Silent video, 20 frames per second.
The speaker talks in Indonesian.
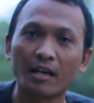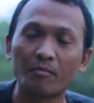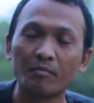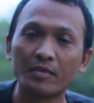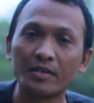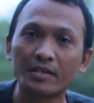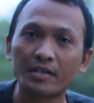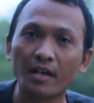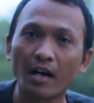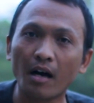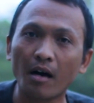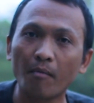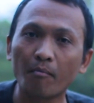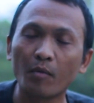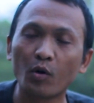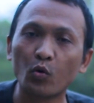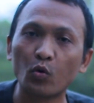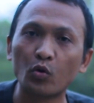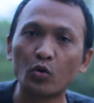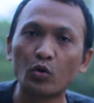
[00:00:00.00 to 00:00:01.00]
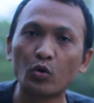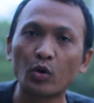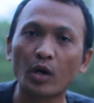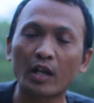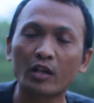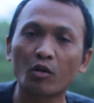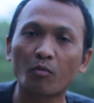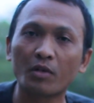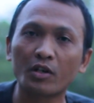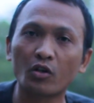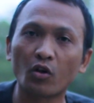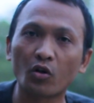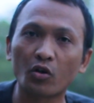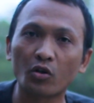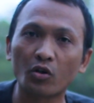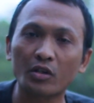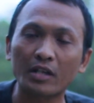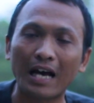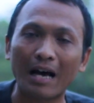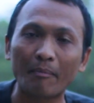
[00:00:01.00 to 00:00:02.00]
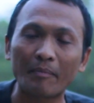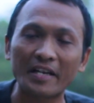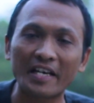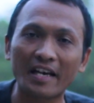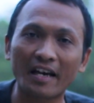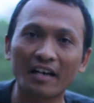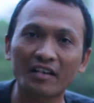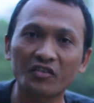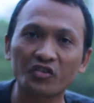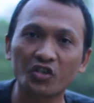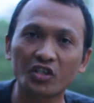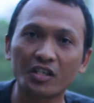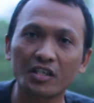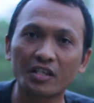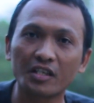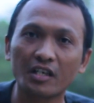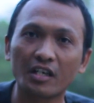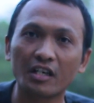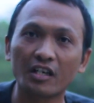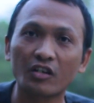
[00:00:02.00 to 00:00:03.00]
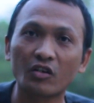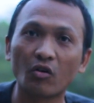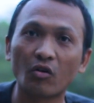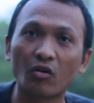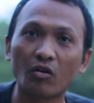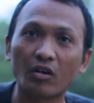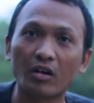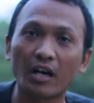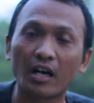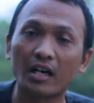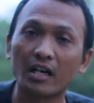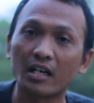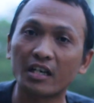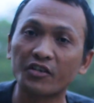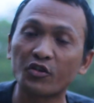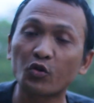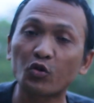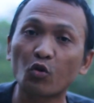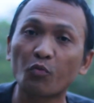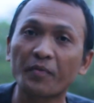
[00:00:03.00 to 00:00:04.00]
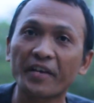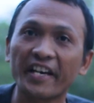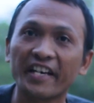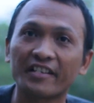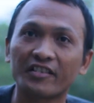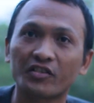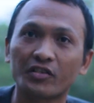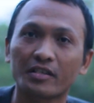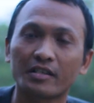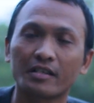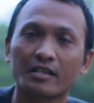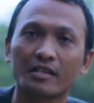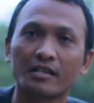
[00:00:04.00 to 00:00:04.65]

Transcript: Bisa mengunduh atau mendownload aplikasi Go, uh, YouTube Kids.